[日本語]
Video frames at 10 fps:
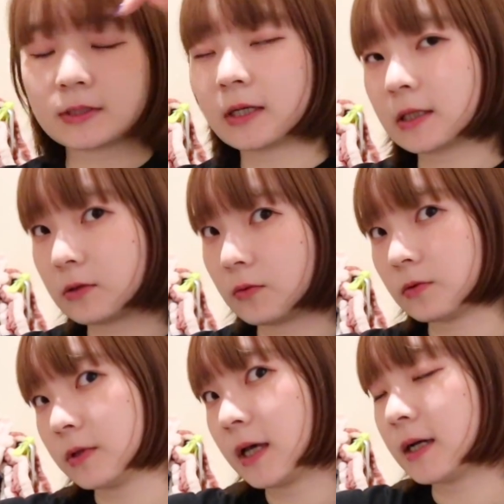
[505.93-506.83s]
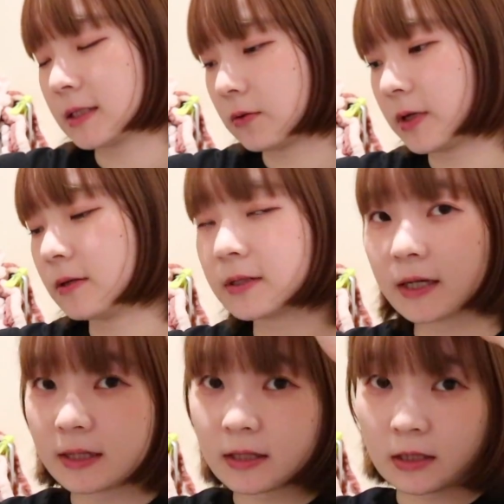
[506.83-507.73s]
姿のこの長さこれぐ
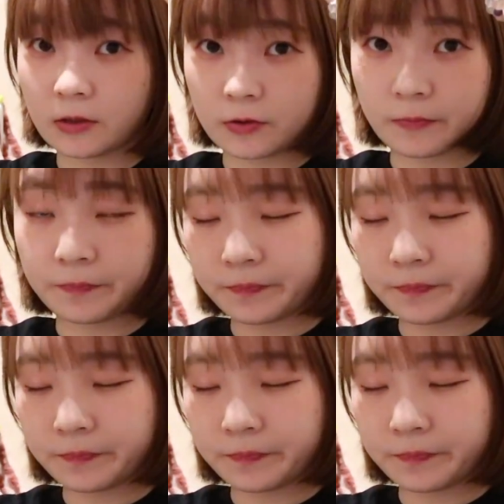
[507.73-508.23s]
らいでっていう